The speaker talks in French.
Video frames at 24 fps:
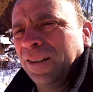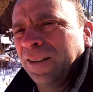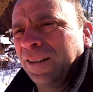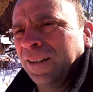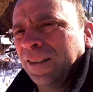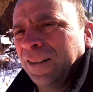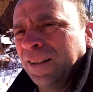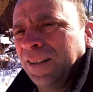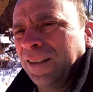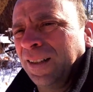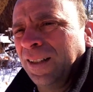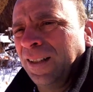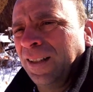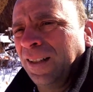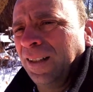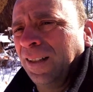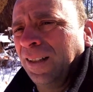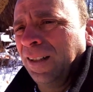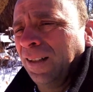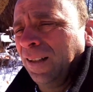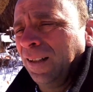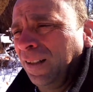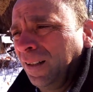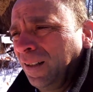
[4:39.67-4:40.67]

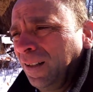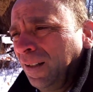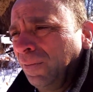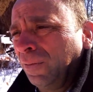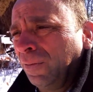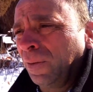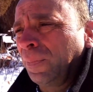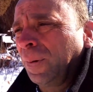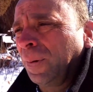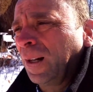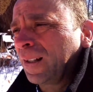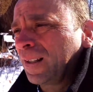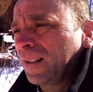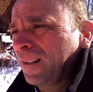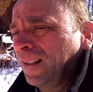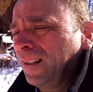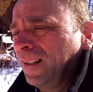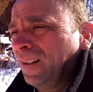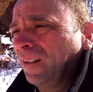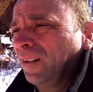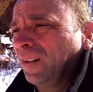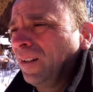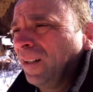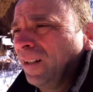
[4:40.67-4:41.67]
qui vont passer
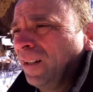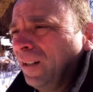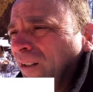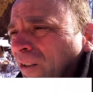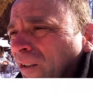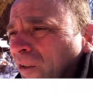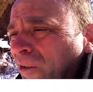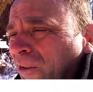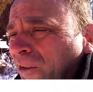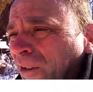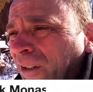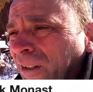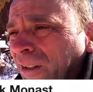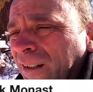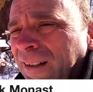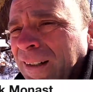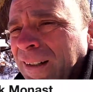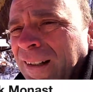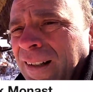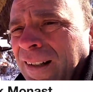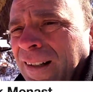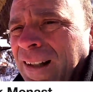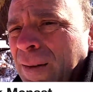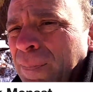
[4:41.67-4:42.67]
euh, le temps,
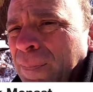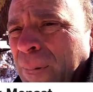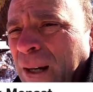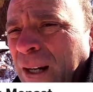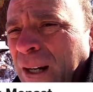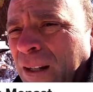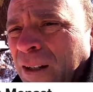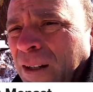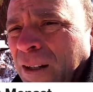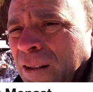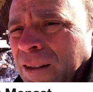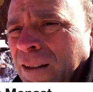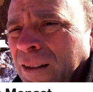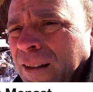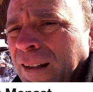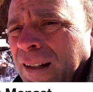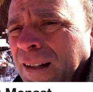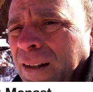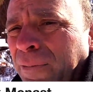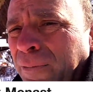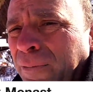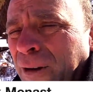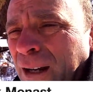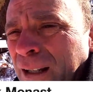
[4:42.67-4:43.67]
les, périodes, les
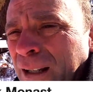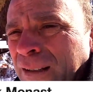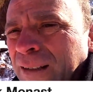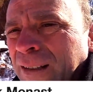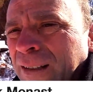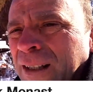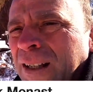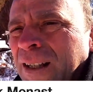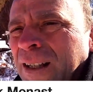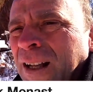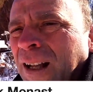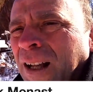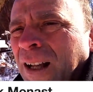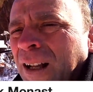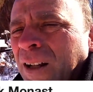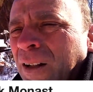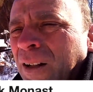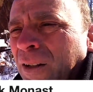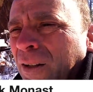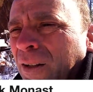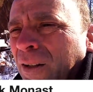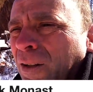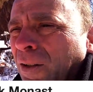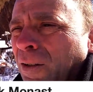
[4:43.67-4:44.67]
fêtes.
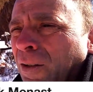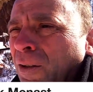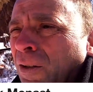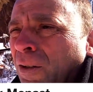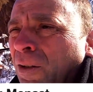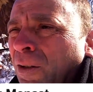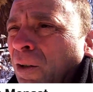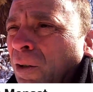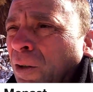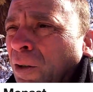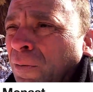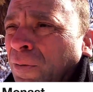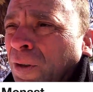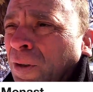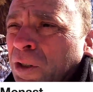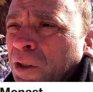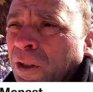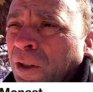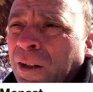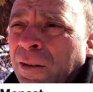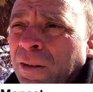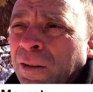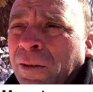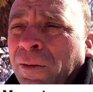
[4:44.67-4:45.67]
Euh, donc, on va se
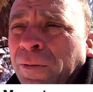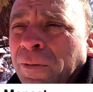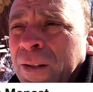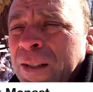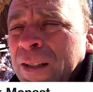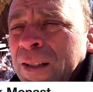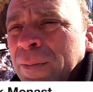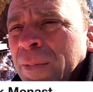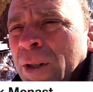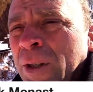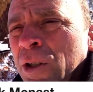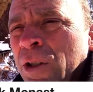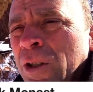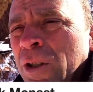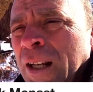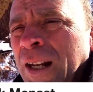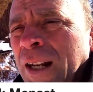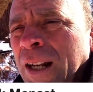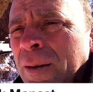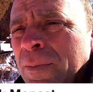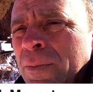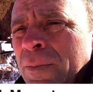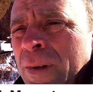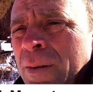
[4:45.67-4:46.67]
rendre facilement jusqu'à
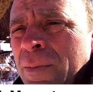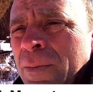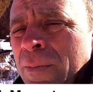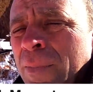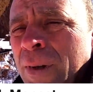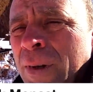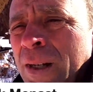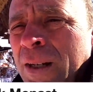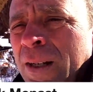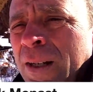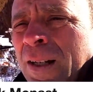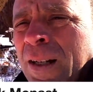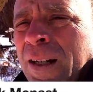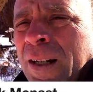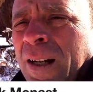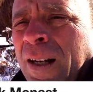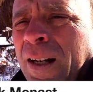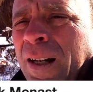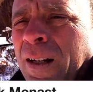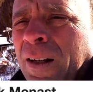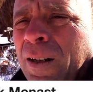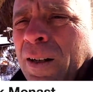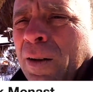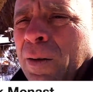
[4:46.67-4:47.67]
la mi-mai
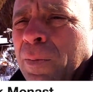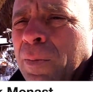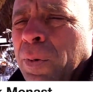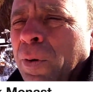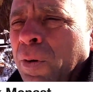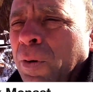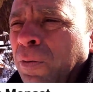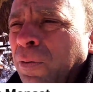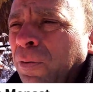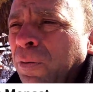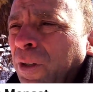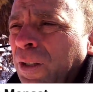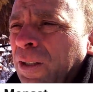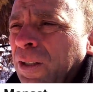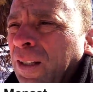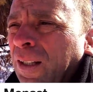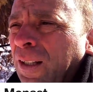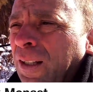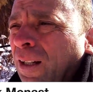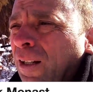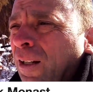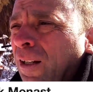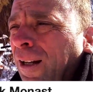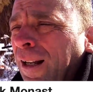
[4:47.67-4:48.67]
euh, pour fêter
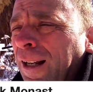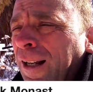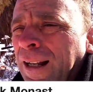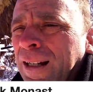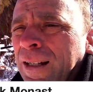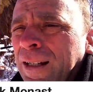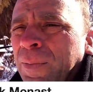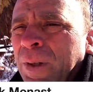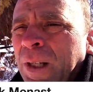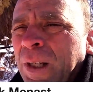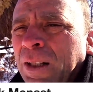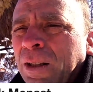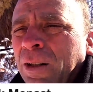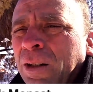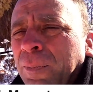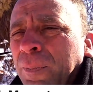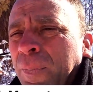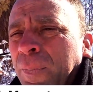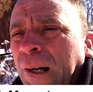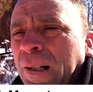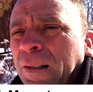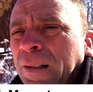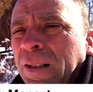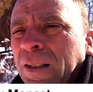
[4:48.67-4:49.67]
à la limite le
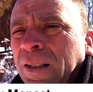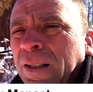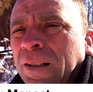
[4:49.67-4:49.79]
Pâques.